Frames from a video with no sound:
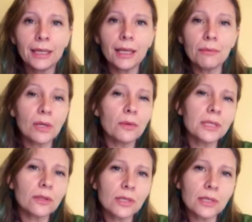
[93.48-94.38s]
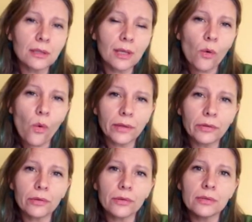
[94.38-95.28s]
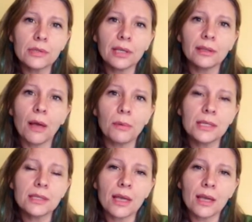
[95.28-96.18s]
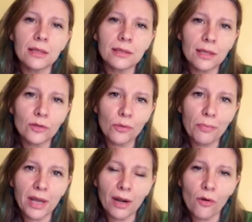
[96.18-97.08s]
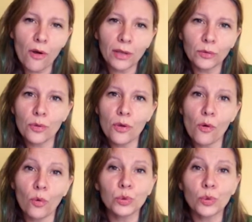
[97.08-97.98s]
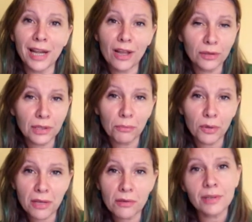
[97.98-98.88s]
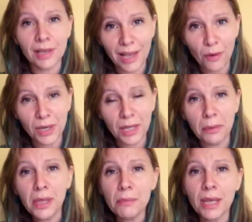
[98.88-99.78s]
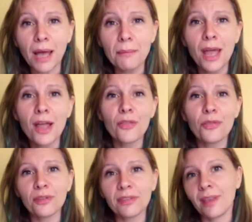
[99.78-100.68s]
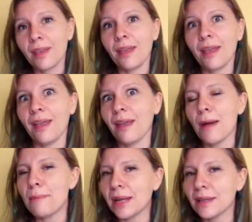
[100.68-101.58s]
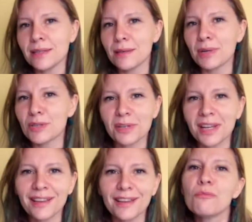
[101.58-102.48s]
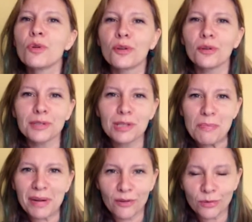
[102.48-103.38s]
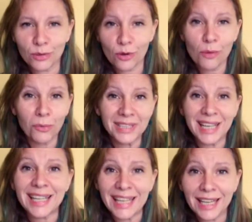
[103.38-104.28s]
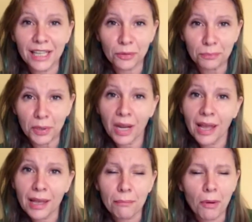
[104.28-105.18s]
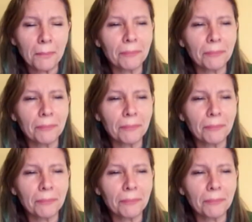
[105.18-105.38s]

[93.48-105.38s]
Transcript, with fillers: En 1964 se establece el Centro para los Estudios Culturales Contemporáneos en la Escuela de Birmingham, donde aparecen personajes muy conocidos para nosotros como Terry Eagleton, por ejemplo.